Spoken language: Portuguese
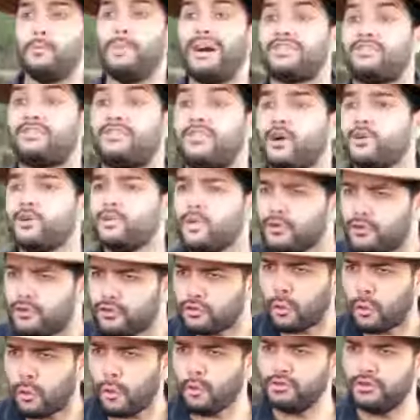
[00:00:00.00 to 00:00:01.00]
Mas eu não te
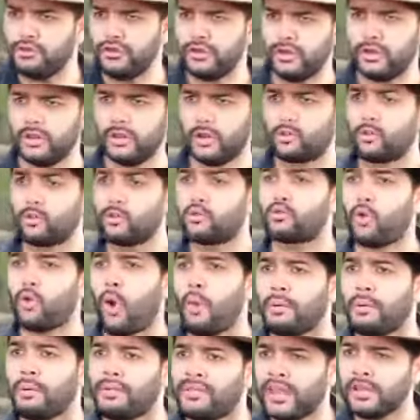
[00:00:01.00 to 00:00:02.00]
escondi. Tu
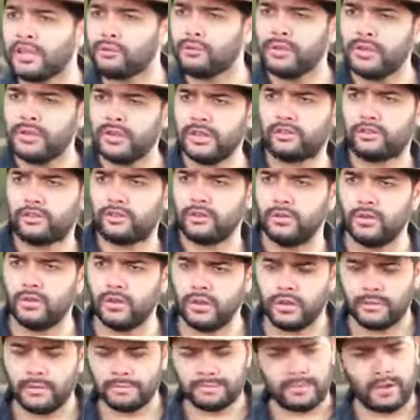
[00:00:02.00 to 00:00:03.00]
soube desde o início.
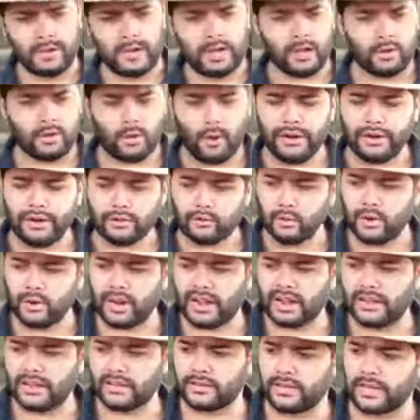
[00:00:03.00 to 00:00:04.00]
Agora tu
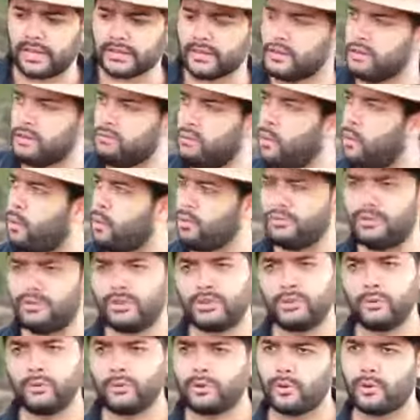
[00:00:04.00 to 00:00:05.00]
casada não vou
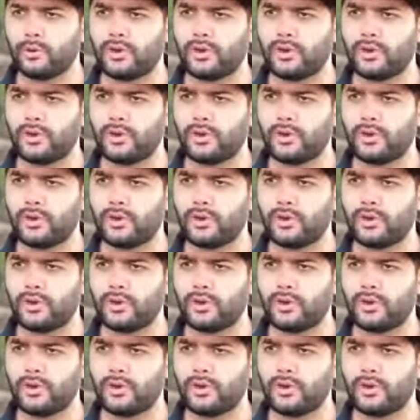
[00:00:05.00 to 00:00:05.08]
conseguir o que eu